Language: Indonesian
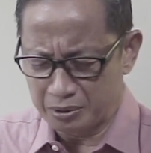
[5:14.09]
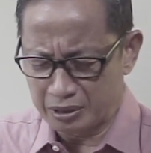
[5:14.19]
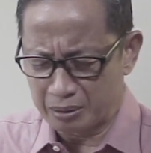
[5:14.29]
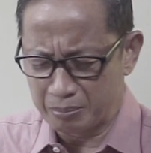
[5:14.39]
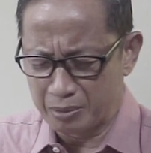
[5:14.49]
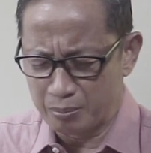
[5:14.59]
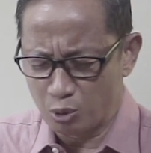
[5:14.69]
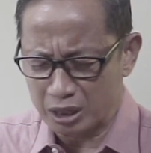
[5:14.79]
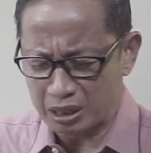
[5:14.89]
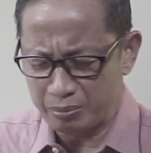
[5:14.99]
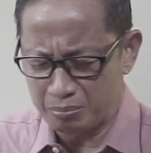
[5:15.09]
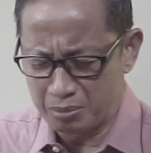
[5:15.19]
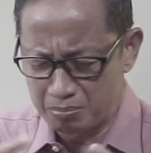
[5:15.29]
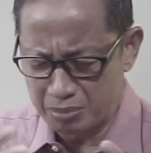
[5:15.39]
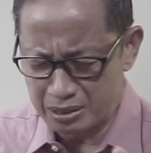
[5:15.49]
yang membuat kami
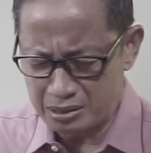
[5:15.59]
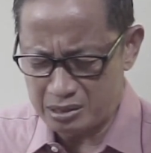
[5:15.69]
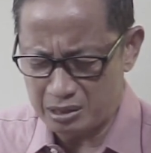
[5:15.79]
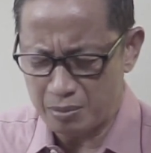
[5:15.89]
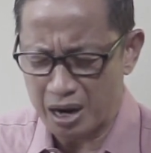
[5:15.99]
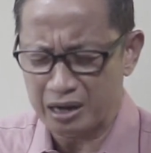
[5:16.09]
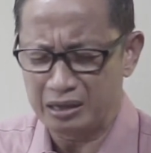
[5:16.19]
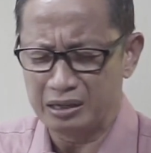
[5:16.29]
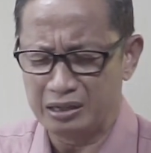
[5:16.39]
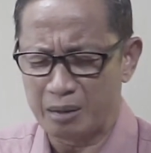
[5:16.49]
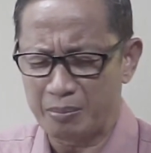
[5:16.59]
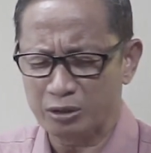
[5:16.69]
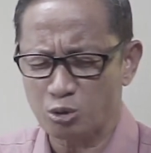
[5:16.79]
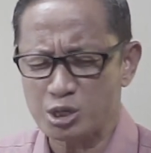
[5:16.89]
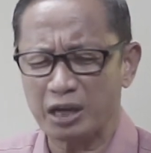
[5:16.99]
membenci bahkan dendam
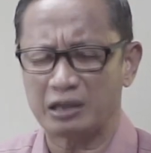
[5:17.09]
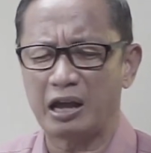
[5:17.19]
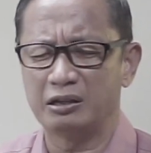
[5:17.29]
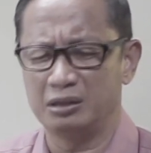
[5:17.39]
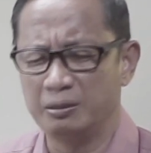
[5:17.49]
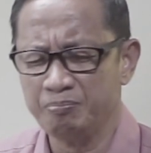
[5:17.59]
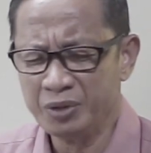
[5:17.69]
atau sakit hati.